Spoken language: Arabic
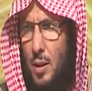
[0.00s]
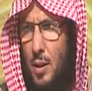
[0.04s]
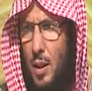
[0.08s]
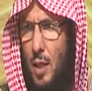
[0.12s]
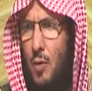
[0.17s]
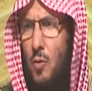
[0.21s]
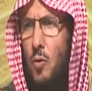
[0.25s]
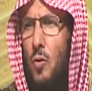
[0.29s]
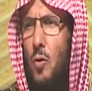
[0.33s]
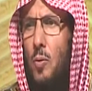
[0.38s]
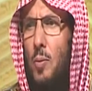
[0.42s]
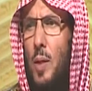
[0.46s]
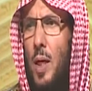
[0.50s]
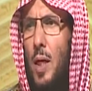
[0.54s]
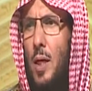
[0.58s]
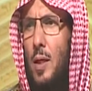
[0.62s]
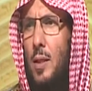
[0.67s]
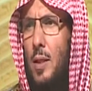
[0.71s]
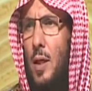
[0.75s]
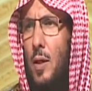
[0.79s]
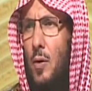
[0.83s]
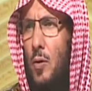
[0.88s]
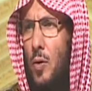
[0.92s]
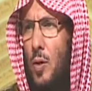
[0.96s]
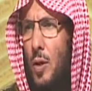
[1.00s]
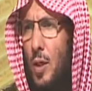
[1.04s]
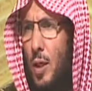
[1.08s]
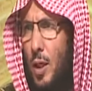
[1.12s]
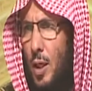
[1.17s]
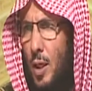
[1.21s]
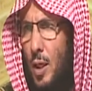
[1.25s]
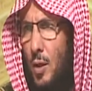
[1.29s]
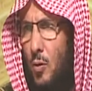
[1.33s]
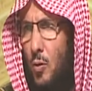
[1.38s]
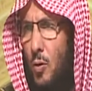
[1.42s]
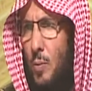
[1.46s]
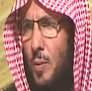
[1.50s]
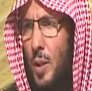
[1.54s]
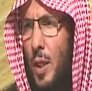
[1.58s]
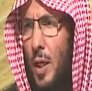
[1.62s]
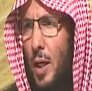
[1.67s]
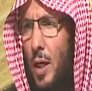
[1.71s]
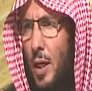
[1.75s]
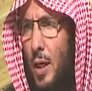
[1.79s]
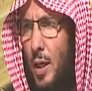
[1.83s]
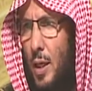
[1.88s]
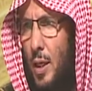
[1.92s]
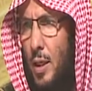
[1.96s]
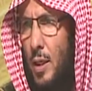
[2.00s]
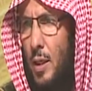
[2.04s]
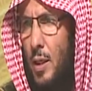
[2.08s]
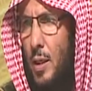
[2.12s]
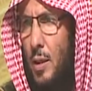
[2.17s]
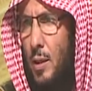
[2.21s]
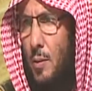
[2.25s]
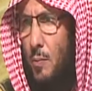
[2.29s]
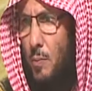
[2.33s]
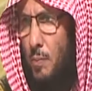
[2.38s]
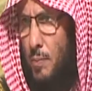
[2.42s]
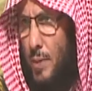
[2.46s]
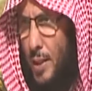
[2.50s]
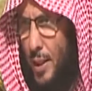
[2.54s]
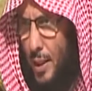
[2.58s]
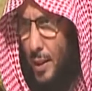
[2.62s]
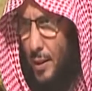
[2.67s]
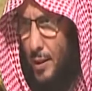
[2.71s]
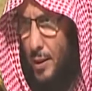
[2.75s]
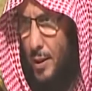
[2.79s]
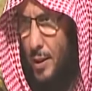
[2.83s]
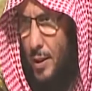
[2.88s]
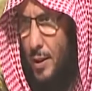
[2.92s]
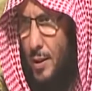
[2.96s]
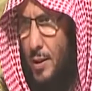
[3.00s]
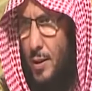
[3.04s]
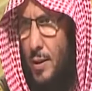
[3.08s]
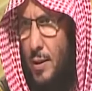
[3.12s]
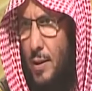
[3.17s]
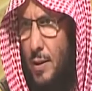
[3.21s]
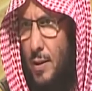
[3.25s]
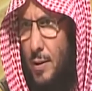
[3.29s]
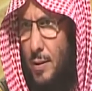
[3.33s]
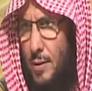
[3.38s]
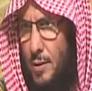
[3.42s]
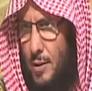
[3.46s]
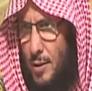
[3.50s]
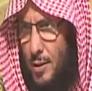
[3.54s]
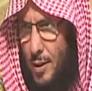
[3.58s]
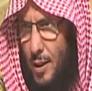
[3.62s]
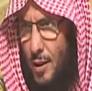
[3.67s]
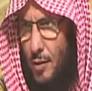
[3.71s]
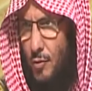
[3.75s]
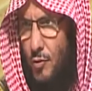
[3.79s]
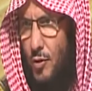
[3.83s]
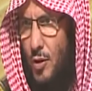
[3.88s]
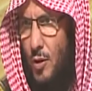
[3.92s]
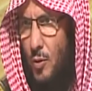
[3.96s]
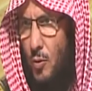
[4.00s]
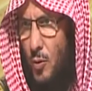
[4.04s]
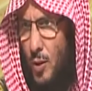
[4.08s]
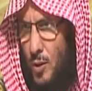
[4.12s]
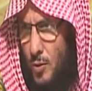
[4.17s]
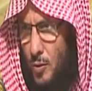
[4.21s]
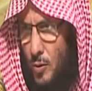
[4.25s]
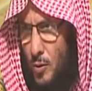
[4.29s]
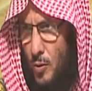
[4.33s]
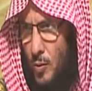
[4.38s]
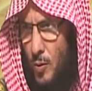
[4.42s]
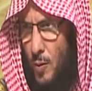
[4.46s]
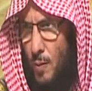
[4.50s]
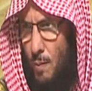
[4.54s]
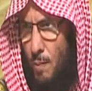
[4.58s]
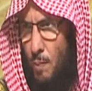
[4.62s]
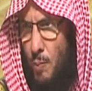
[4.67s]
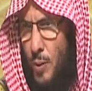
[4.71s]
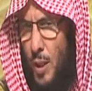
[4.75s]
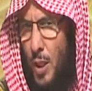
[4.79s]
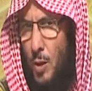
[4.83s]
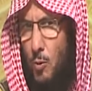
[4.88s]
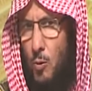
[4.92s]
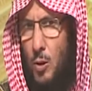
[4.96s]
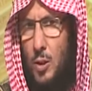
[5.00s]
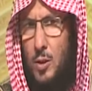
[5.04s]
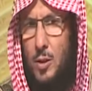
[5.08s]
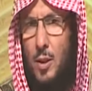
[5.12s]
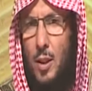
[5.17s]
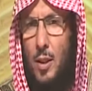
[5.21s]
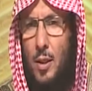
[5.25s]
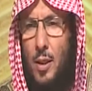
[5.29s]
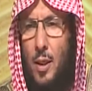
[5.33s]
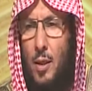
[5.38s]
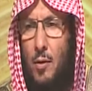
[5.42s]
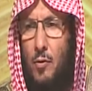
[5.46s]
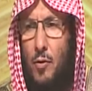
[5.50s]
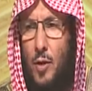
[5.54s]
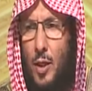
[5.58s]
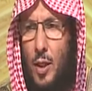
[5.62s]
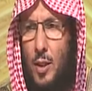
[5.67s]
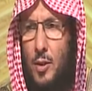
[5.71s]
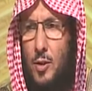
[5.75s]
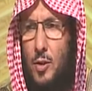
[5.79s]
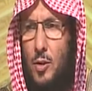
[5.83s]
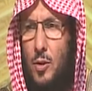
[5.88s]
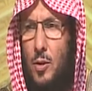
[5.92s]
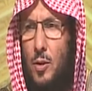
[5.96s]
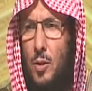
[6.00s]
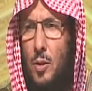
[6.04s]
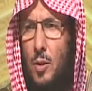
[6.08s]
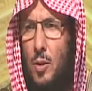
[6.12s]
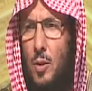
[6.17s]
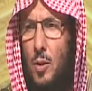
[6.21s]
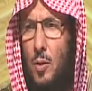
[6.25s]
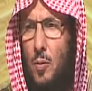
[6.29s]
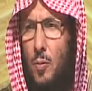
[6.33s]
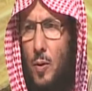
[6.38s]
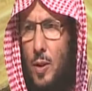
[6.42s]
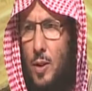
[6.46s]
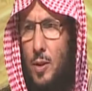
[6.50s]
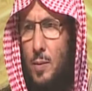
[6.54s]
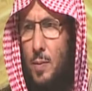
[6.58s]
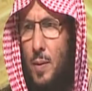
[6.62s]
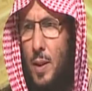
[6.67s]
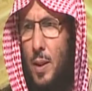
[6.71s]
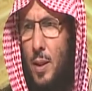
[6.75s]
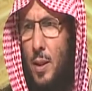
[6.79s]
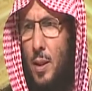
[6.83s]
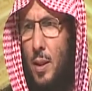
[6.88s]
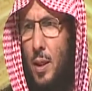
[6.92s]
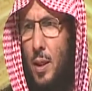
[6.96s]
نقول مره اخرى ومرارا بيقين استغفر وادعو وانتظر الفرج واصبر